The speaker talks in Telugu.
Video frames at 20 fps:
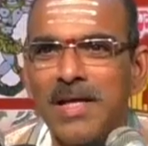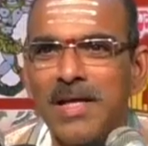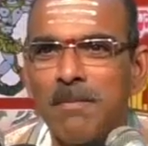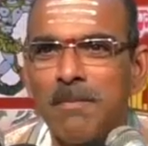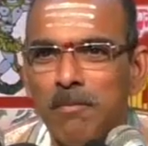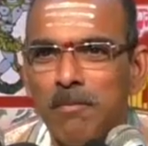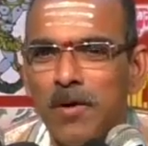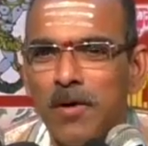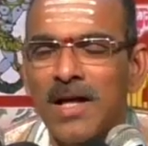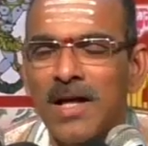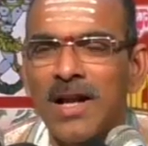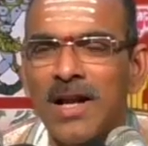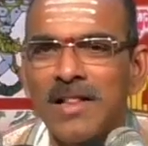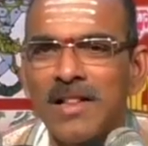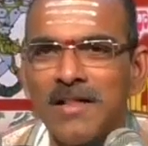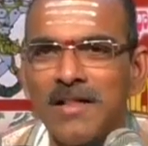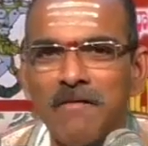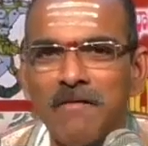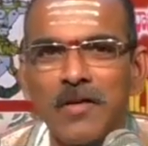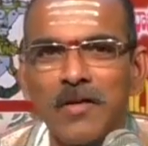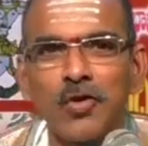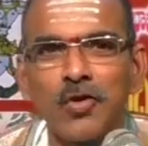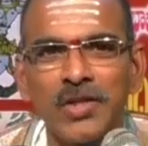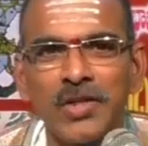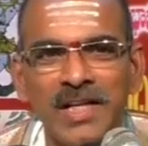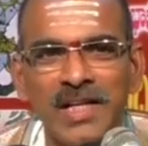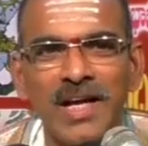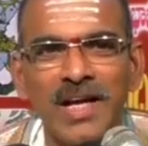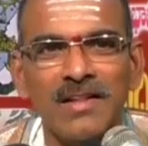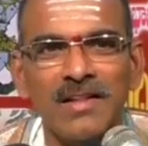ఇప్పుడే నా దివ్య
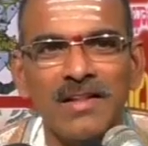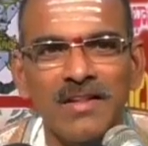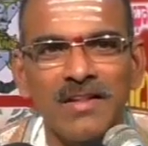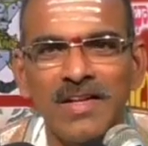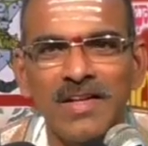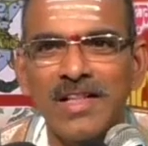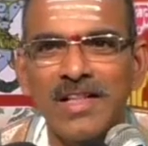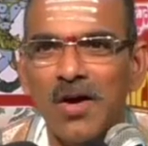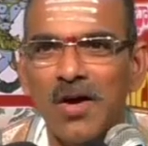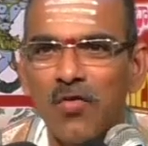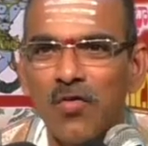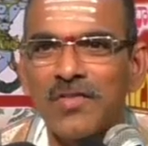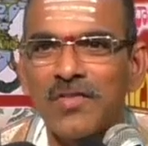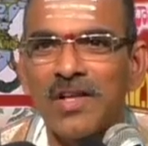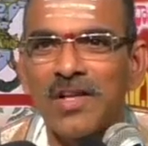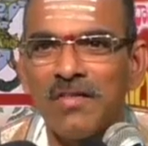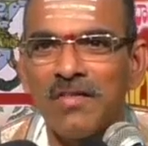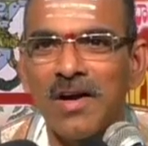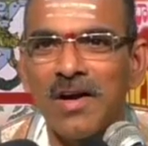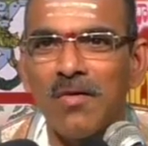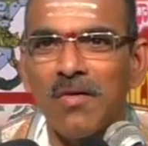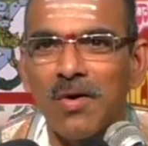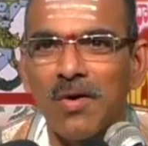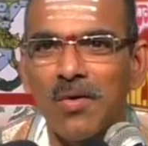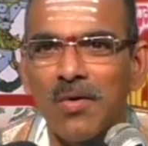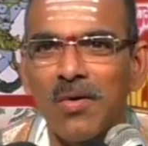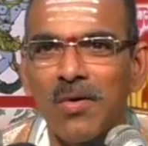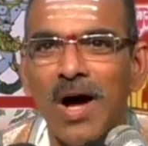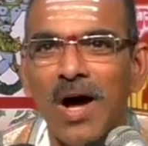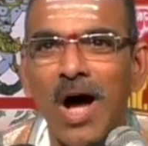దృష్టికి అర్థమైంది ఆ వచ్చినవాడు ఎవడో
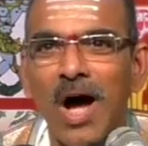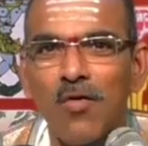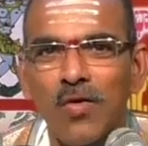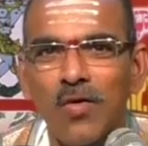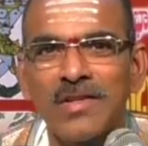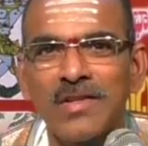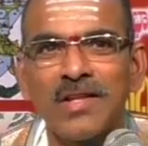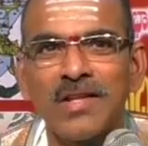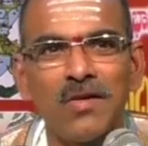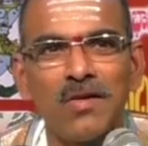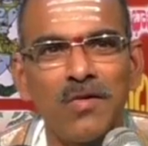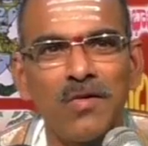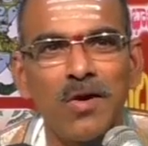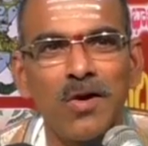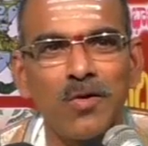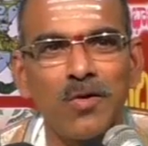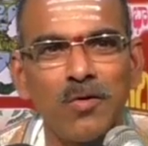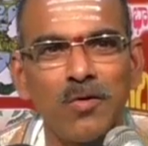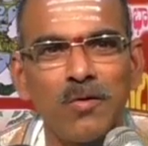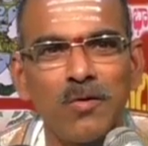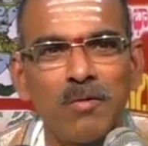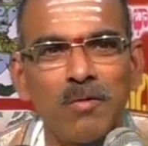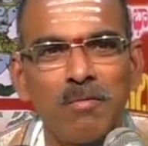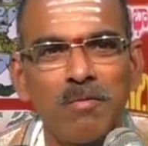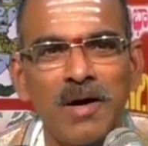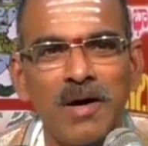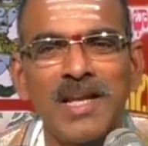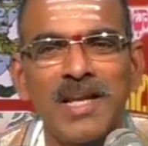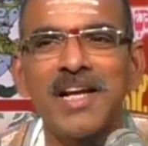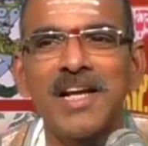ఆ వచ్చినవాడు
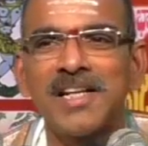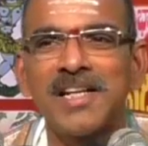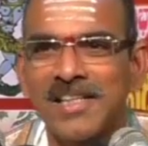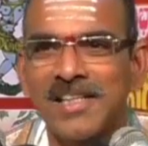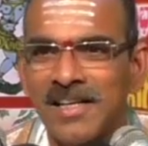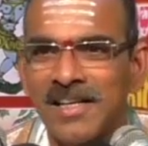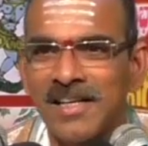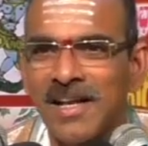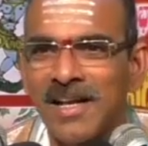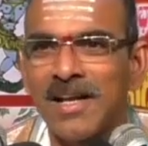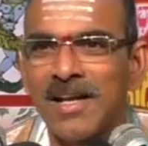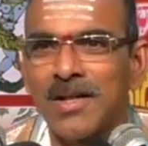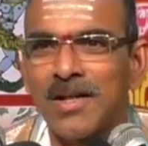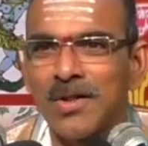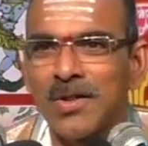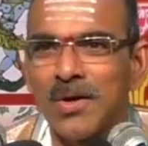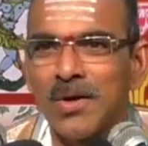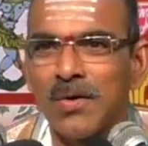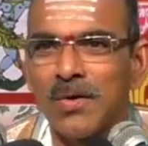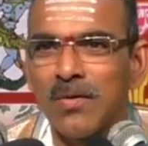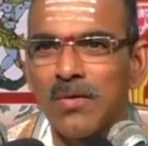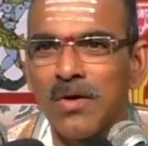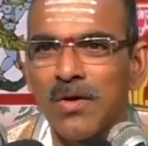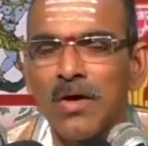పరీక్షి నరేంద్రుడు